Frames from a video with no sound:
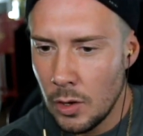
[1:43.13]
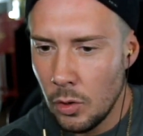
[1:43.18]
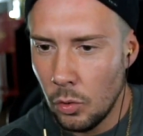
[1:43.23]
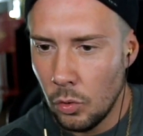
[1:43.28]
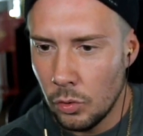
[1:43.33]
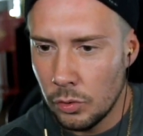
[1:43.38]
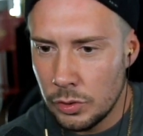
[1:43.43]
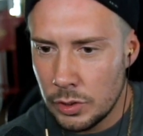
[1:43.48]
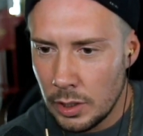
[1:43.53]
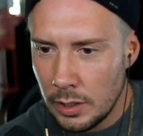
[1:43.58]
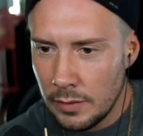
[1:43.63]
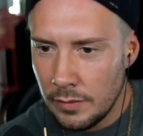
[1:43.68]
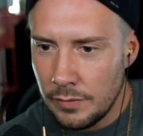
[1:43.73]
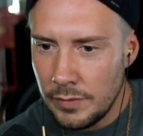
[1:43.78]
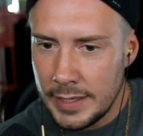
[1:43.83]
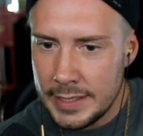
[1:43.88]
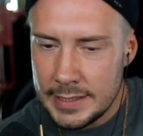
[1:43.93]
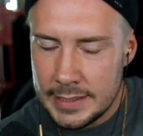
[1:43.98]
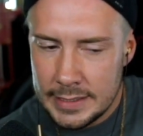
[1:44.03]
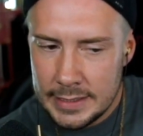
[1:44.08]
Und
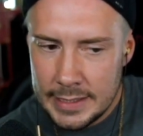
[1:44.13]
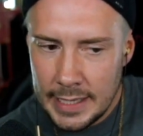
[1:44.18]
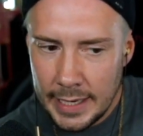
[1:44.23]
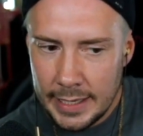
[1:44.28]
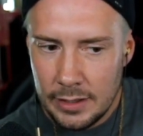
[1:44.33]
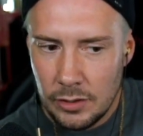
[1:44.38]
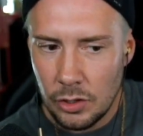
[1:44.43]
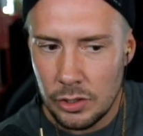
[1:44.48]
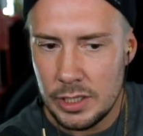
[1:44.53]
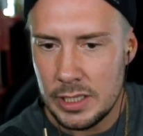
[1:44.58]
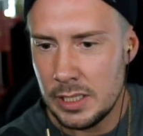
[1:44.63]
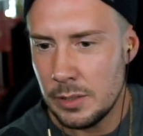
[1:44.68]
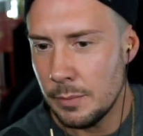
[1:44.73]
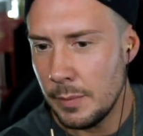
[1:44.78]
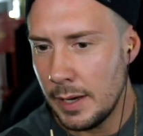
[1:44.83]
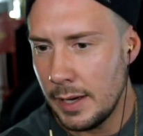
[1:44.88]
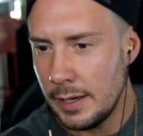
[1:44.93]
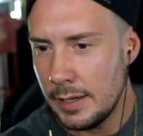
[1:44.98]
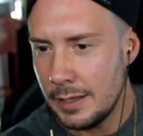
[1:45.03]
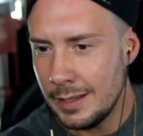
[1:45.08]
wenn sie dann noch nicht
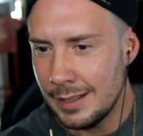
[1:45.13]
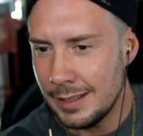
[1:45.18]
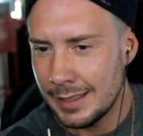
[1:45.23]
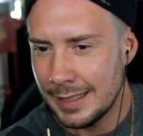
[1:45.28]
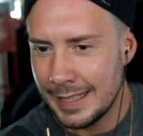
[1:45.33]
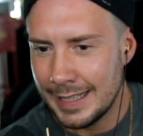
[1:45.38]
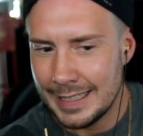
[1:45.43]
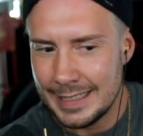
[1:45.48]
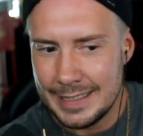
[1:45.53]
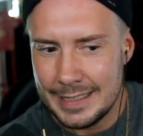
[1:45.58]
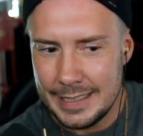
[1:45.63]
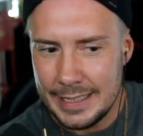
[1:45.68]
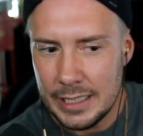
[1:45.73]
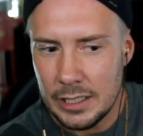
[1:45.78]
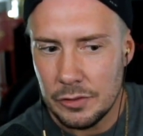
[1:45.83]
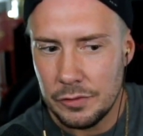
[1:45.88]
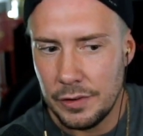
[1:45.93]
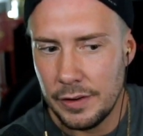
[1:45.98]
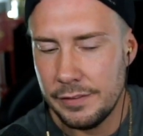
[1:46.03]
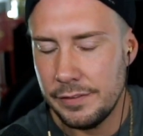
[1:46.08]
mal
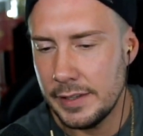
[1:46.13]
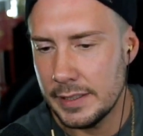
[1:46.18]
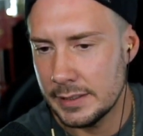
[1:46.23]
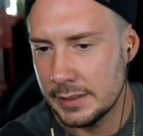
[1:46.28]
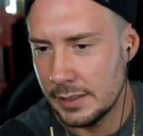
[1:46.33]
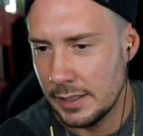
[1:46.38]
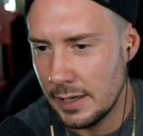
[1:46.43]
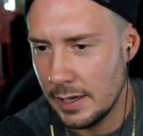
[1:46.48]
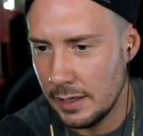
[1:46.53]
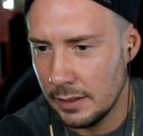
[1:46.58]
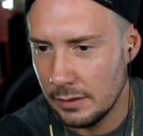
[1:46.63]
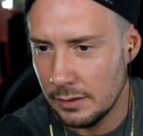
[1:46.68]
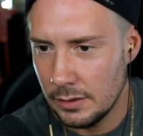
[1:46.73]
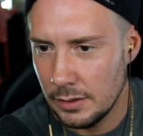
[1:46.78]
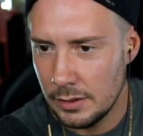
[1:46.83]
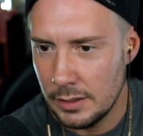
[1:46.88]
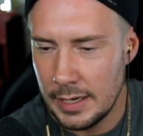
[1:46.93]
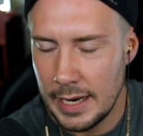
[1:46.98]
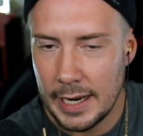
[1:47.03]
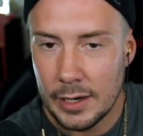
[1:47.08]
Kritik verfassen kann,
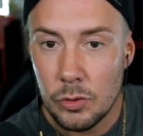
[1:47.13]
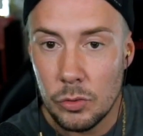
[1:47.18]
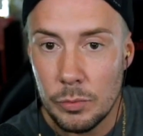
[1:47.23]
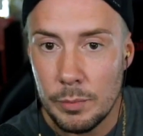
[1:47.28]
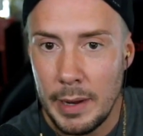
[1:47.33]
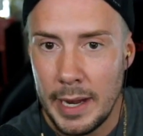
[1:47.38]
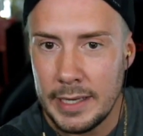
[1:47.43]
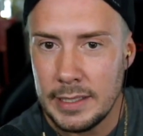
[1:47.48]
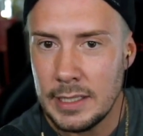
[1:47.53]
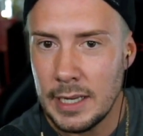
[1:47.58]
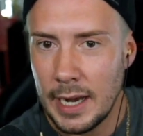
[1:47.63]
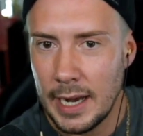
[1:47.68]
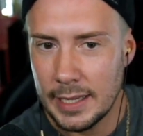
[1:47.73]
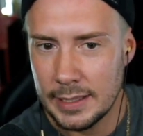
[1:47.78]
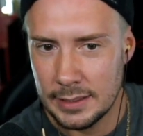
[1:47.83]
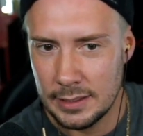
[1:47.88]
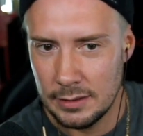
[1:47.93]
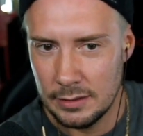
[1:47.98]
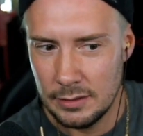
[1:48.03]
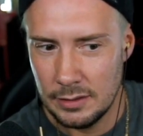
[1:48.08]
ein Argument
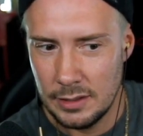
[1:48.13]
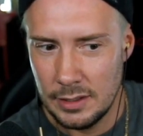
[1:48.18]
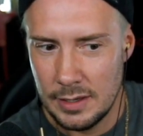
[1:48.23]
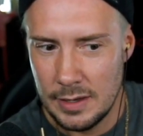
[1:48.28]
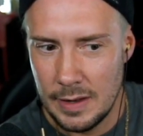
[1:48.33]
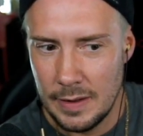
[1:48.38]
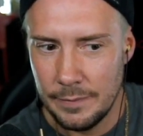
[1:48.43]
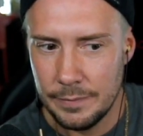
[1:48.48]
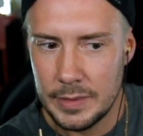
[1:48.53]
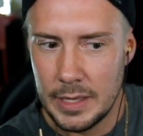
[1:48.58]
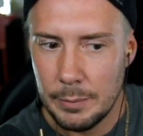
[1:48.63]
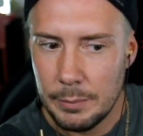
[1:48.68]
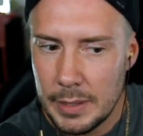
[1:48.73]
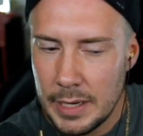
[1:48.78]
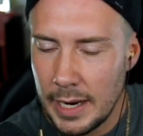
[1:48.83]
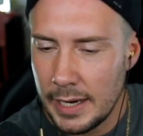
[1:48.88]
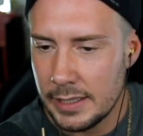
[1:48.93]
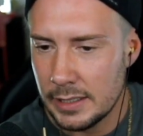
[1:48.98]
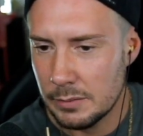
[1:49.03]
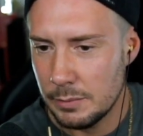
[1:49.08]
hat, dann
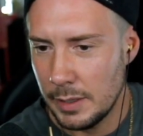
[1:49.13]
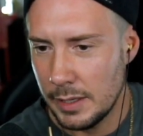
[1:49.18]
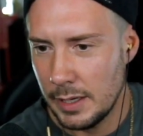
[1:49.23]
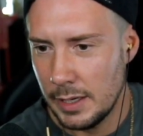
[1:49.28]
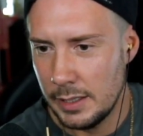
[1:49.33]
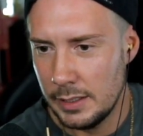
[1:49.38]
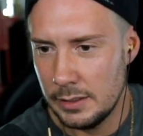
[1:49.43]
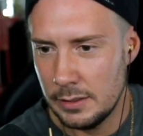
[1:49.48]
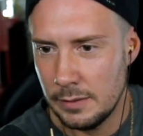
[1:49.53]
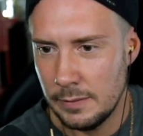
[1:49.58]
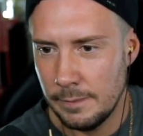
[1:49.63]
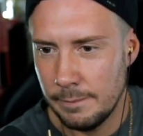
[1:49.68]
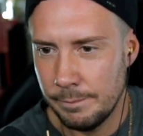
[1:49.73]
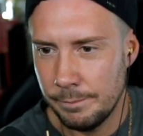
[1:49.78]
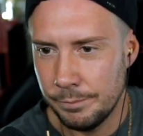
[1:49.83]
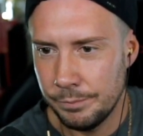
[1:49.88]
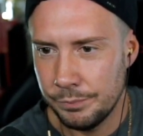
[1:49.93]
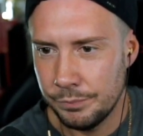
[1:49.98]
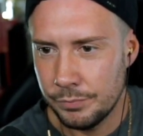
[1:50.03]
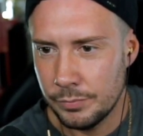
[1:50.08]
beleidigt man halt.
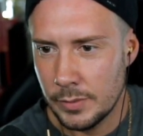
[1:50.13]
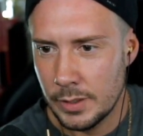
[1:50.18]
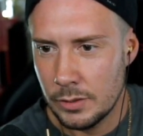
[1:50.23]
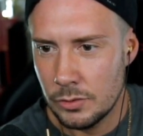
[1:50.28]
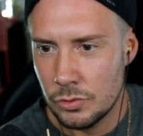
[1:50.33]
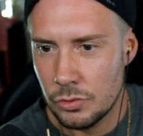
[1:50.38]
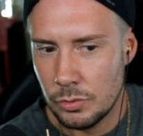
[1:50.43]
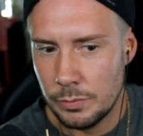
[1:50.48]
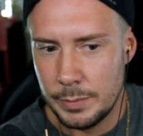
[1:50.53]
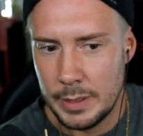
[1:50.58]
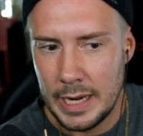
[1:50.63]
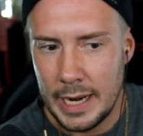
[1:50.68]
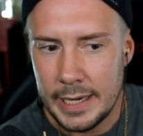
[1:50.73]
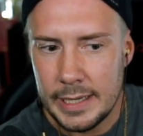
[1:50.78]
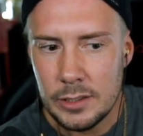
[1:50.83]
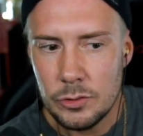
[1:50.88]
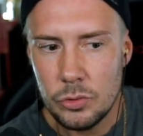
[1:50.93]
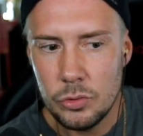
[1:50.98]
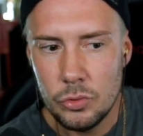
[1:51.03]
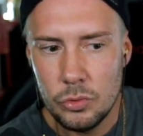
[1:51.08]
So,
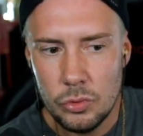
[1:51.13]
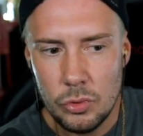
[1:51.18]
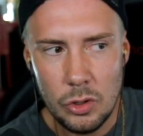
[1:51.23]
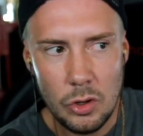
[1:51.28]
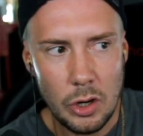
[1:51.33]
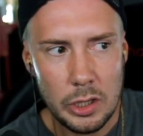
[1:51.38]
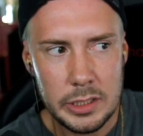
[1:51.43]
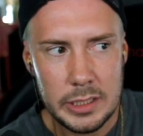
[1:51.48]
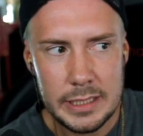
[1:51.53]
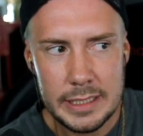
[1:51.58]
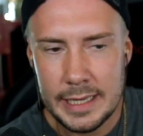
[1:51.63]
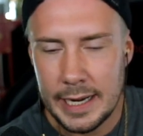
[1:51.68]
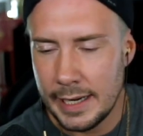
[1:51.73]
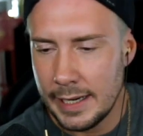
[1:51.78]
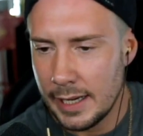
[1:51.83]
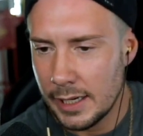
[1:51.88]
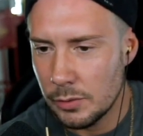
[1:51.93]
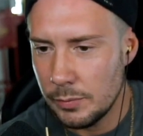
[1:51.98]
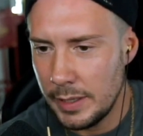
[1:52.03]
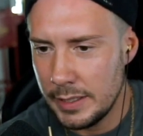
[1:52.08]
beleidigen tun nur Leute, die
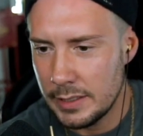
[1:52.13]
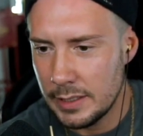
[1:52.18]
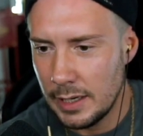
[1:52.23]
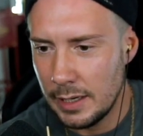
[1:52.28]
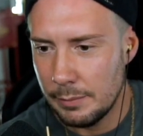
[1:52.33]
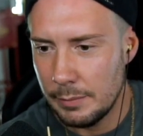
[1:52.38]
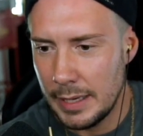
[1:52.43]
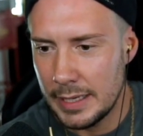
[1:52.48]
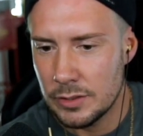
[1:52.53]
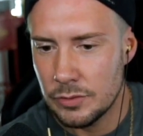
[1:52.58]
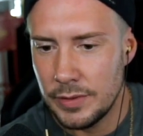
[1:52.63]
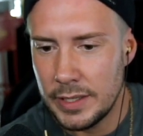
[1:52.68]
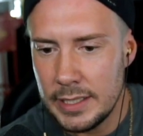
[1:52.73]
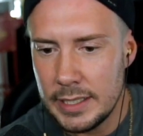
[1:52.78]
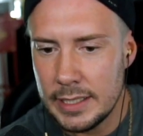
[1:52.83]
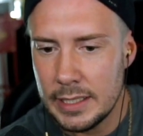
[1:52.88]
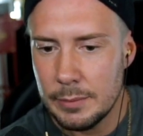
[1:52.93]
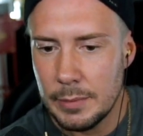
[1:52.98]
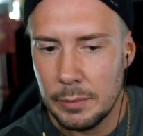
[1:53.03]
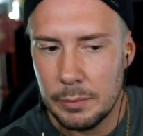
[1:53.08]
keine Argumente haben. Also wenn
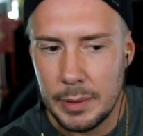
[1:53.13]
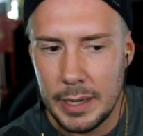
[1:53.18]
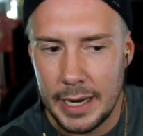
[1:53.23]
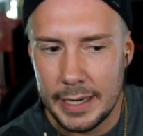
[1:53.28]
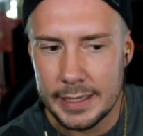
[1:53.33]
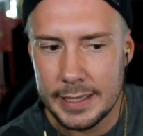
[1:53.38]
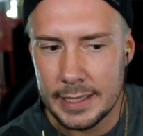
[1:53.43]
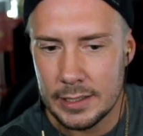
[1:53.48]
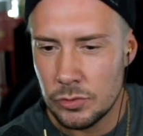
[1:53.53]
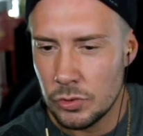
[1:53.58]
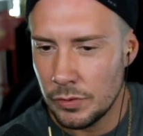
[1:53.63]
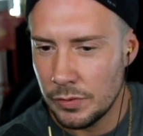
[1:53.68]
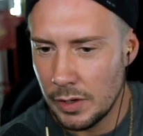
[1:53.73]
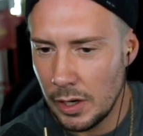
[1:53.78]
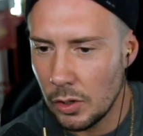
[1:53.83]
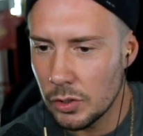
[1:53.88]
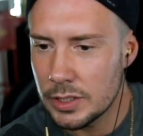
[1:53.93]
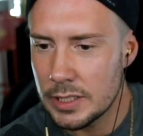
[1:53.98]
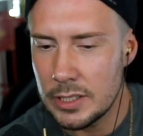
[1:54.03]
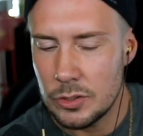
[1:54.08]
dich jemand beleidigt, kannst du davon
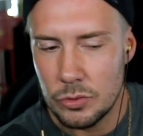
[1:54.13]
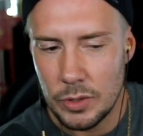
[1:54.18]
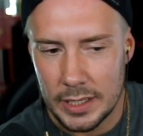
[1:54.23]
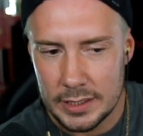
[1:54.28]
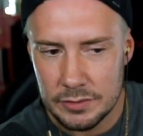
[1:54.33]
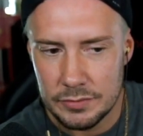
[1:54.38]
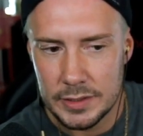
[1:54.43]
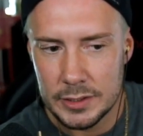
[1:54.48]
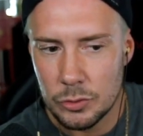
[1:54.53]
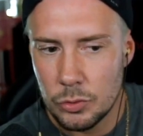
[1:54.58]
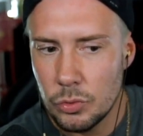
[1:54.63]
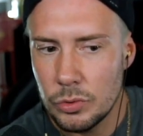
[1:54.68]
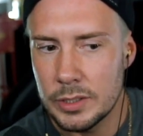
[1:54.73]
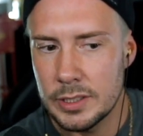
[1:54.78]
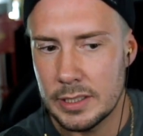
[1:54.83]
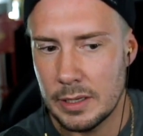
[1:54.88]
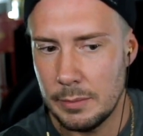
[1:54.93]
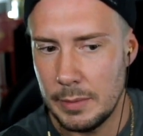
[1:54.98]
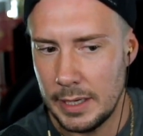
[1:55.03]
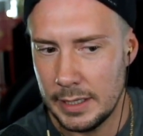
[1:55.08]
ausgehen, du hast was
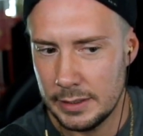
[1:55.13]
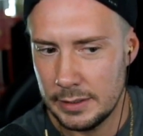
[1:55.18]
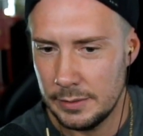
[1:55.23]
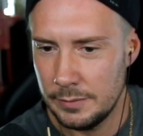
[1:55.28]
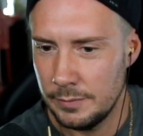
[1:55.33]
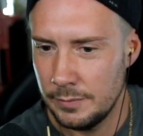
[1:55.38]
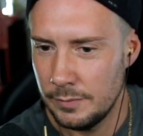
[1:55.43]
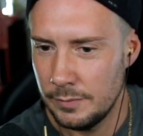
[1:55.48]
Gutes gemacht.